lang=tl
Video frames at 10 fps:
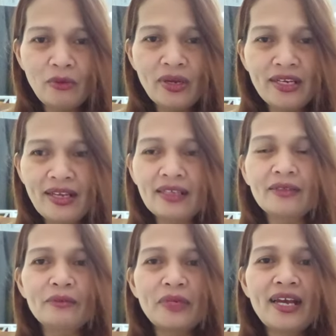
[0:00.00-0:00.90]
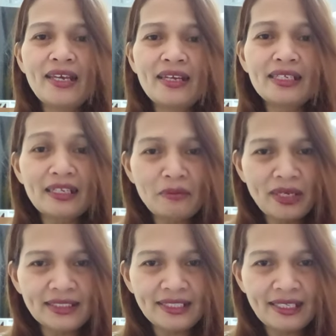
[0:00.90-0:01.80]
anak, maghayag ka ng mga
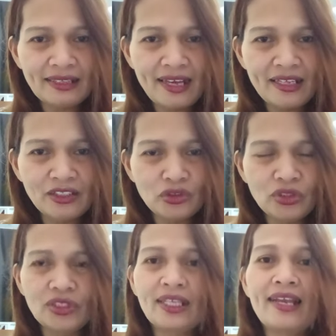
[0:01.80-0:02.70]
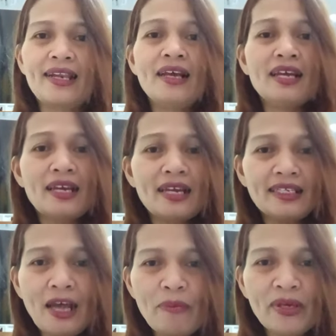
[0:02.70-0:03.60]
salita ng Diyos dahil
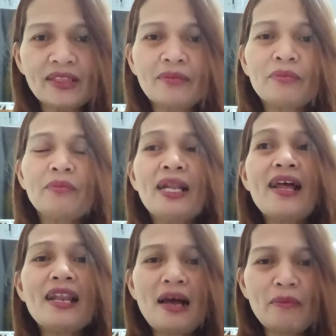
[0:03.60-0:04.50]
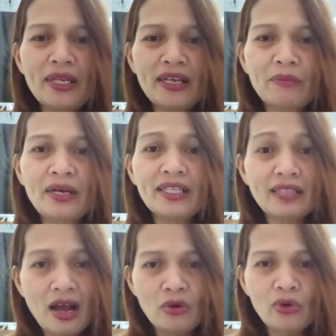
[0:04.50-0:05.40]
dapat malalaman ng mga
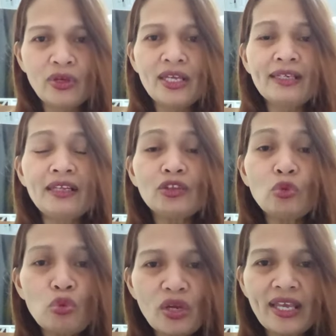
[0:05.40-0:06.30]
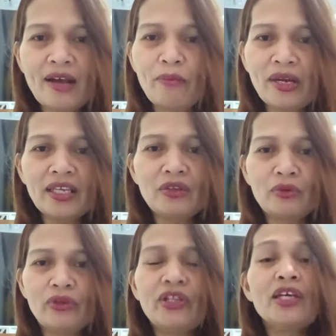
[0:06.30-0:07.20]
tao na tunay ang Panginoon,
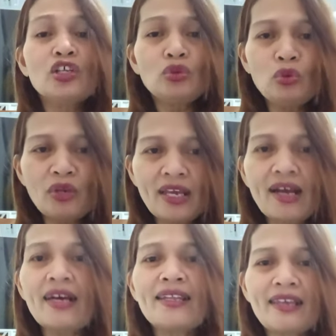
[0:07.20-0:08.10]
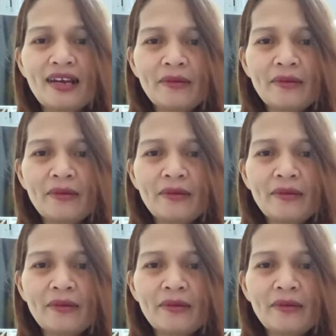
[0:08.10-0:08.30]
tunay ang kanyang